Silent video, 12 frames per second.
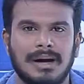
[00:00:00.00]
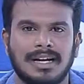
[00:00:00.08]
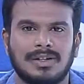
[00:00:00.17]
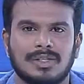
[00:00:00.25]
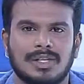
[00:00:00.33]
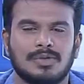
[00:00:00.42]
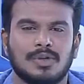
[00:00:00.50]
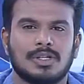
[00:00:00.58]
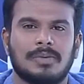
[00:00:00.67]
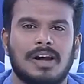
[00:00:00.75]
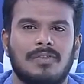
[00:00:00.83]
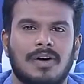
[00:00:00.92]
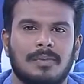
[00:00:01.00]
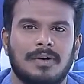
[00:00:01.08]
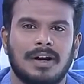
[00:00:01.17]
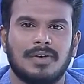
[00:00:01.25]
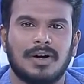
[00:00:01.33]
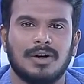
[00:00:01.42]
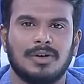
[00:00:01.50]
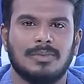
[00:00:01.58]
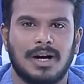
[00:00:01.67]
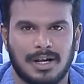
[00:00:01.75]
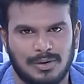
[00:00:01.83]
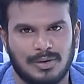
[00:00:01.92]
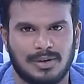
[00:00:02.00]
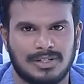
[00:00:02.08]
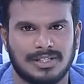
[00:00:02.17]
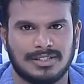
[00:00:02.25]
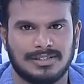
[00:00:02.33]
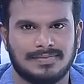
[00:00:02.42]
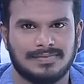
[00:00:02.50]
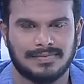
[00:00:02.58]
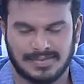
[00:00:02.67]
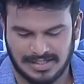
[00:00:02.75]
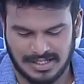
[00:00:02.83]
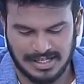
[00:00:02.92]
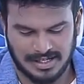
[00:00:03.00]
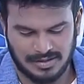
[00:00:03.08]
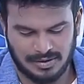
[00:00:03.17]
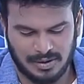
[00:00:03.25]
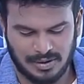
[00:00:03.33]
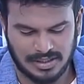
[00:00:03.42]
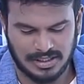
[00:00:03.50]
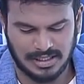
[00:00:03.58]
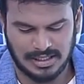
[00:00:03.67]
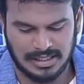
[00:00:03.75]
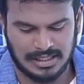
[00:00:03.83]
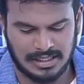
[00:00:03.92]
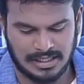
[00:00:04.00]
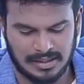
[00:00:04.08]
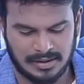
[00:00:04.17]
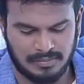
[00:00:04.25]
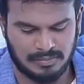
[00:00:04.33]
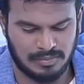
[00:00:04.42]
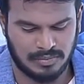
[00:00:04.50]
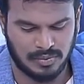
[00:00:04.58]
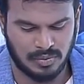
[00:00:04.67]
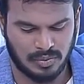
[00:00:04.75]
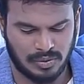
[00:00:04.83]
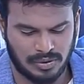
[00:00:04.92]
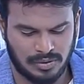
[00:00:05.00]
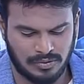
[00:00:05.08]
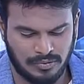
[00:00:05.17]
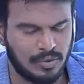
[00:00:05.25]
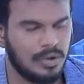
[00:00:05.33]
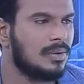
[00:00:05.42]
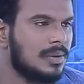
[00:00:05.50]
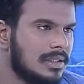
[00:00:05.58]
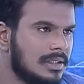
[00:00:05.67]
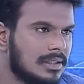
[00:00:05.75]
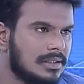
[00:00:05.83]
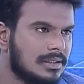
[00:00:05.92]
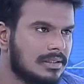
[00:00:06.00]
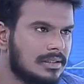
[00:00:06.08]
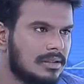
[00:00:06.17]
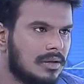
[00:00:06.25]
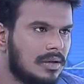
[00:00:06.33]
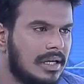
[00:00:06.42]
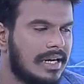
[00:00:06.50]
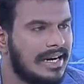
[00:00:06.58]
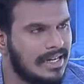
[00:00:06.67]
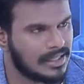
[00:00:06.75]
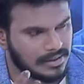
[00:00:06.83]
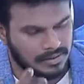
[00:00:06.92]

பேக் டு சிம்ஸ் ஹாஸ்பிட்டல் வடபழனி வழங்கும் ஹலோ டாக்டர் ஸோ டாக்டர் ஒரு ஃபுட் வந்து ஹீட்டை